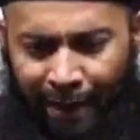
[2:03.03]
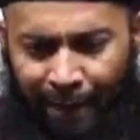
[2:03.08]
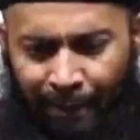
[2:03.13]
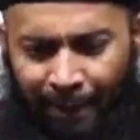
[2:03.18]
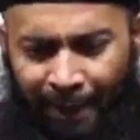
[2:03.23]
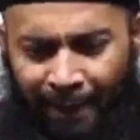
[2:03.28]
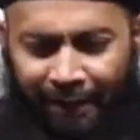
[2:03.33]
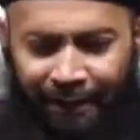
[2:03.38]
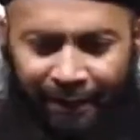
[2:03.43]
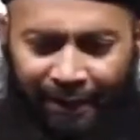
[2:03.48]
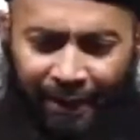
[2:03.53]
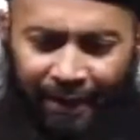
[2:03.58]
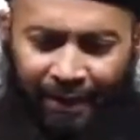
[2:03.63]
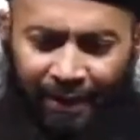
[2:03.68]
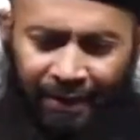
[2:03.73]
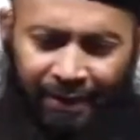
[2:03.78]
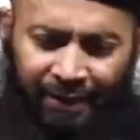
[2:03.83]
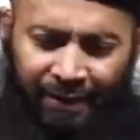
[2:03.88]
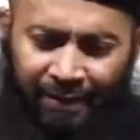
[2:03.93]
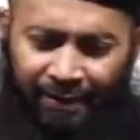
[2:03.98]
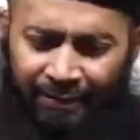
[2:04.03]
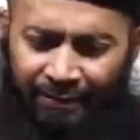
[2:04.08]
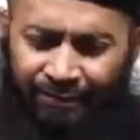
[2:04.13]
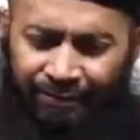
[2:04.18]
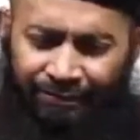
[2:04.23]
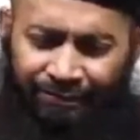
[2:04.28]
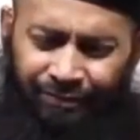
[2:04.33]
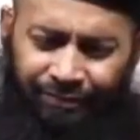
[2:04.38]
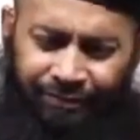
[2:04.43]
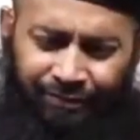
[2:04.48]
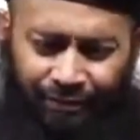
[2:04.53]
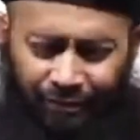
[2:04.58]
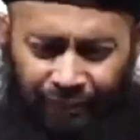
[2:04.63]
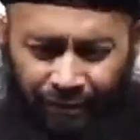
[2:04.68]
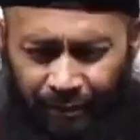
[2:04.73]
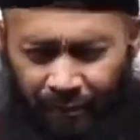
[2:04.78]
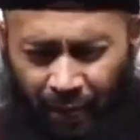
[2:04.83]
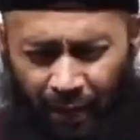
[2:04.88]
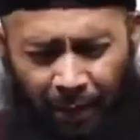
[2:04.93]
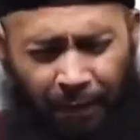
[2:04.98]
apa kata
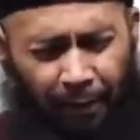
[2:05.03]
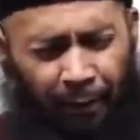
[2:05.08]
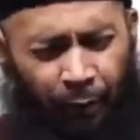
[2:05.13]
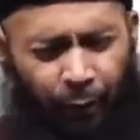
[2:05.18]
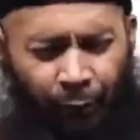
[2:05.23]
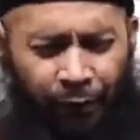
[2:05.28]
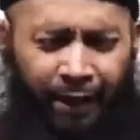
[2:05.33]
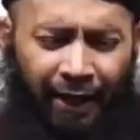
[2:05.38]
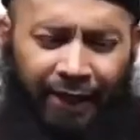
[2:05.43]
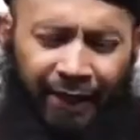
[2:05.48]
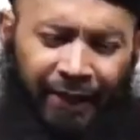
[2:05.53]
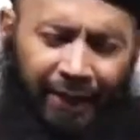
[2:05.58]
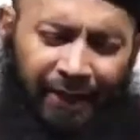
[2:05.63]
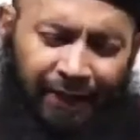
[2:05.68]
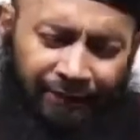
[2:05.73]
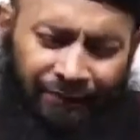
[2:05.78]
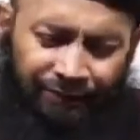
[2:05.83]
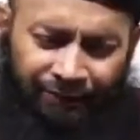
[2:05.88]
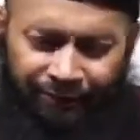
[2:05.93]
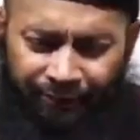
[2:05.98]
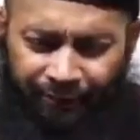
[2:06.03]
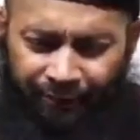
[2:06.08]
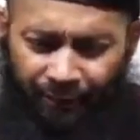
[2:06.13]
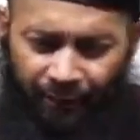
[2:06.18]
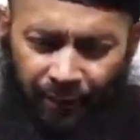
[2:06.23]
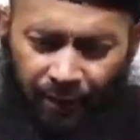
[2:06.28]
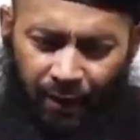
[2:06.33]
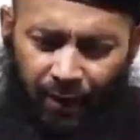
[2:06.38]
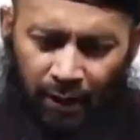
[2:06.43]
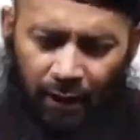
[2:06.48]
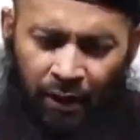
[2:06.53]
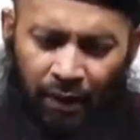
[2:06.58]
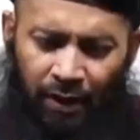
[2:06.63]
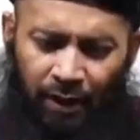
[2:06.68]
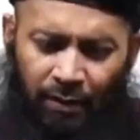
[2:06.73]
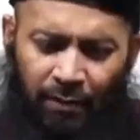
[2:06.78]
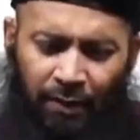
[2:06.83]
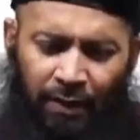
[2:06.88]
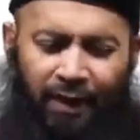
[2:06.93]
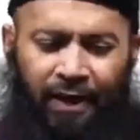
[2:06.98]
Ibn Uyainah?
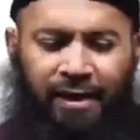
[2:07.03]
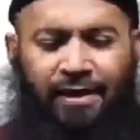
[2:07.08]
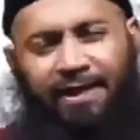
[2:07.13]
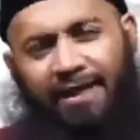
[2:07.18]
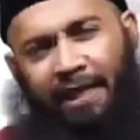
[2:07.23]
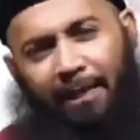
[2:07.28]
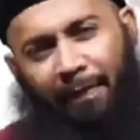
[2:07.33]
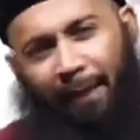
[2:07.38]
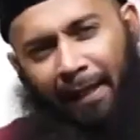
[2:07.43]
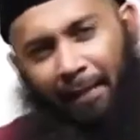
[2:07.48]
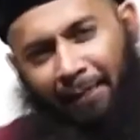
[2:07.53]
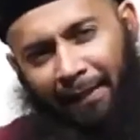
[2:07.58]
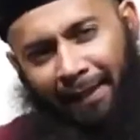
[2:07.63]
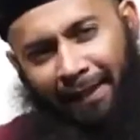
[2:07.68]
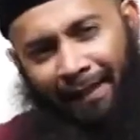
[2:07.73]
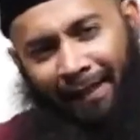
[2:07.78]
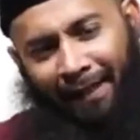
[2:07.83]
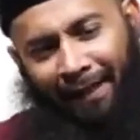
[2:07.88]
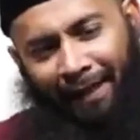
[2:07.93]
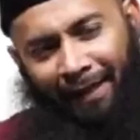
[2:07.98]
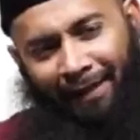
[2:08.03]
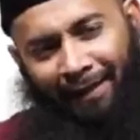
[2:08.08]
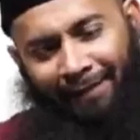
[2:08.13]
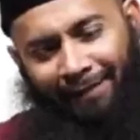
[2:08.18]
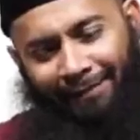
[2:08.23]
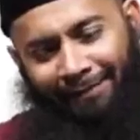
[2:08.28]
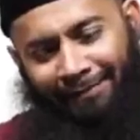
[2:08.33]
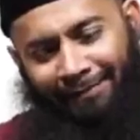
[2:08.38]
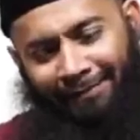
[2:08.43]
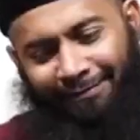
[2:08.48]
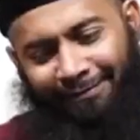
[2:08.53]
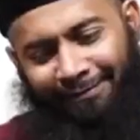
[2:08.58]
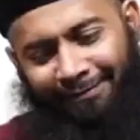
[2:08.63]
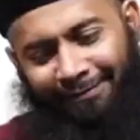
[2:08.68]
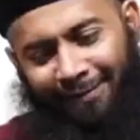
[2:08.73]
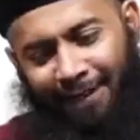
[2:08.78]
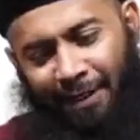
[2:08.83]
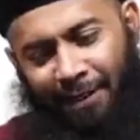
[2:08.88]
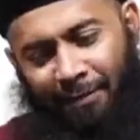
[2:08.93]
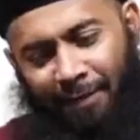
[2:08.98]
Barang siapa yang menikah
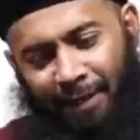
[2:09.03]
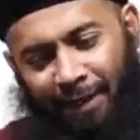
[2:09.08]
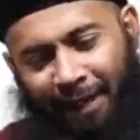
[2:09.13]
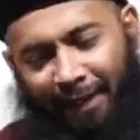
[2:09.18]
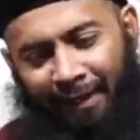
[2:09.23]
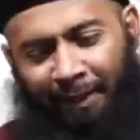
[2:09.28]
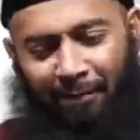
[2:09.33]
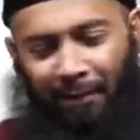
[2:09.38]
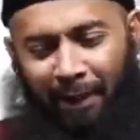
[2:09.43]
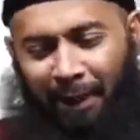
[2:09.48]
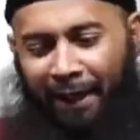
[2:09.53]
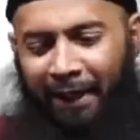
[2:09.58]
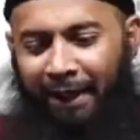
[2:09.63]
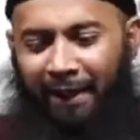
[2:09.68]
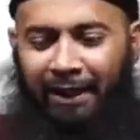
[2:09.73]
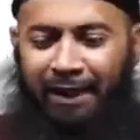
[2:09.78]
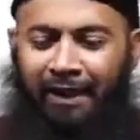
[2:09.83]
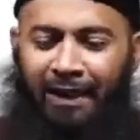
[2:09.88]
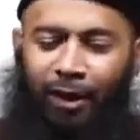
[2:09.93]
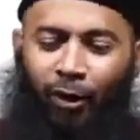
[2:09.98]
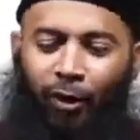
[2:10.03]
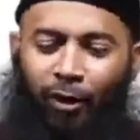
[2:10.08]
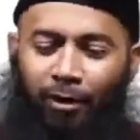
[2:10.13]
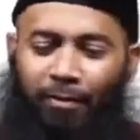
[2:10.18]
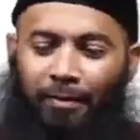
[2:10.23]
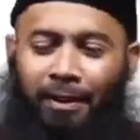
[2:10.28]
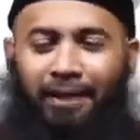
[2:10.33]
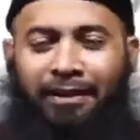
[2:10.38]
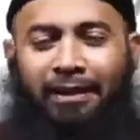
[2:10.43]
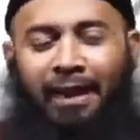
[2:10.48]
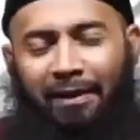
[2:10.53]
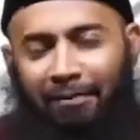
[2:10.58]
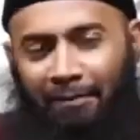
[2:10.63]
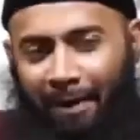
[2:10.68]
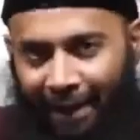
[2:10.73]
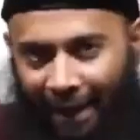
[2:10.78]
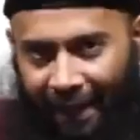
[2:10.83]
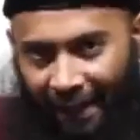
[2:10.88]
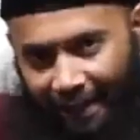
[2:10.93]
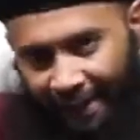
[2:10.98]
karena menginginkan kehormatan
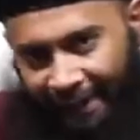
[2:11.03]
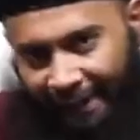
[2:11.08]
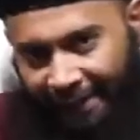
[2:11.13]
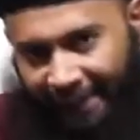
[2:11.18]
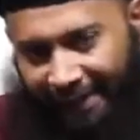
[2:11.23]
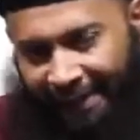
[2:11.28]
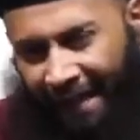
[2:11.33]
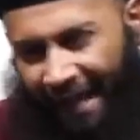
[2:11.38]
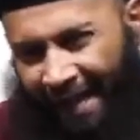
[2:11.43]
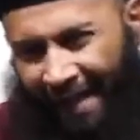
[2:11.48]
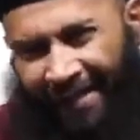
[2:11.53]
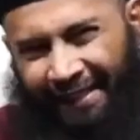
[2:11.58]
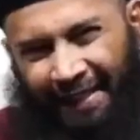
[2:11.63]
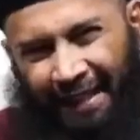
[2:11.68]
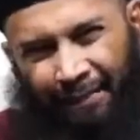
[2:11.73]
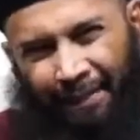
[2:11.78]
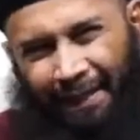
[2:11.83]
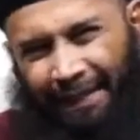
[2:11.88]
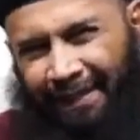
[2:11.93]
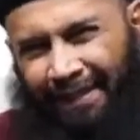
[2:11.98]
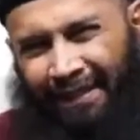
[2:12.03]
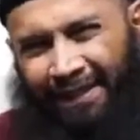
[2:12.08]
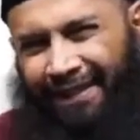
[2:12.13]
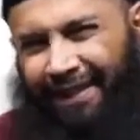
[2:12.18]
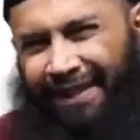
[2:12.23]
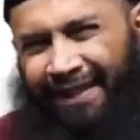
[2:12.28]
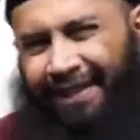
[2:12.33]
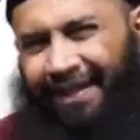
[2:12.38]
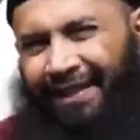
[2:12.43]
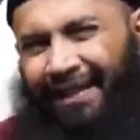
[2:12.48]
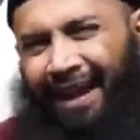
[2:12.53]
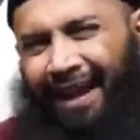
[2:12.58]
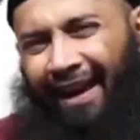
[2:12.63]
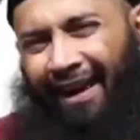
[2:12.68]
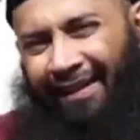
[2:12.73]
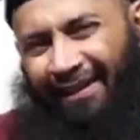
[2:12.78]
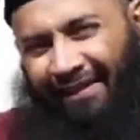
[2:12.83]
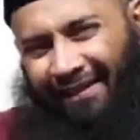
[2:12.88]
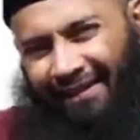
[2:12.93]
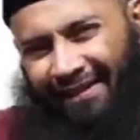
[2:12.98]
maka yang dia akan dapatkan
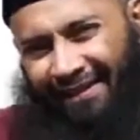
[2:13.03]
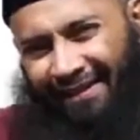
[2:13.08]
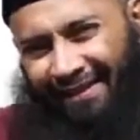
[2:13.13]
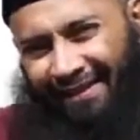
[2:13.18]
kehinaan.